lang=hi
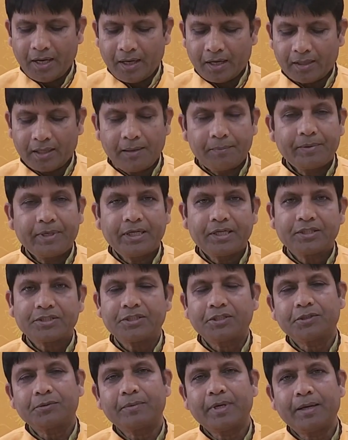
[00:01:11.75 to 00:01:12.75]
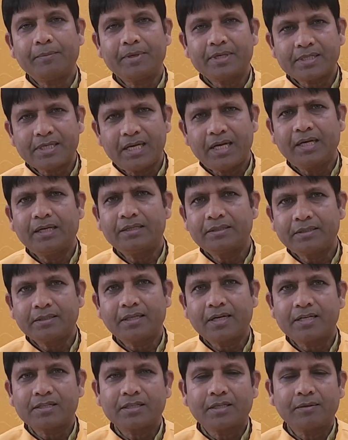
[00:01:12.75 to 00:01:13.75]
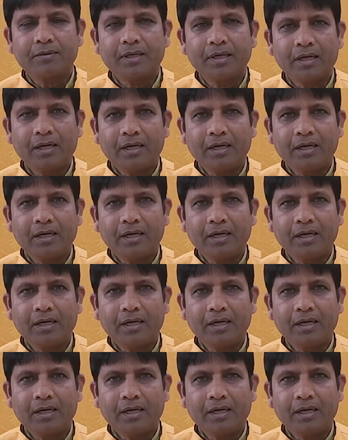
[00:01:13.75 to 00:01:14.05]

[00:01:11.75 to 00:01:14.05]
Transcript: और गर्ल ट्रेनिंग इंस्टीट्यूट में हमेशा इसी तरह से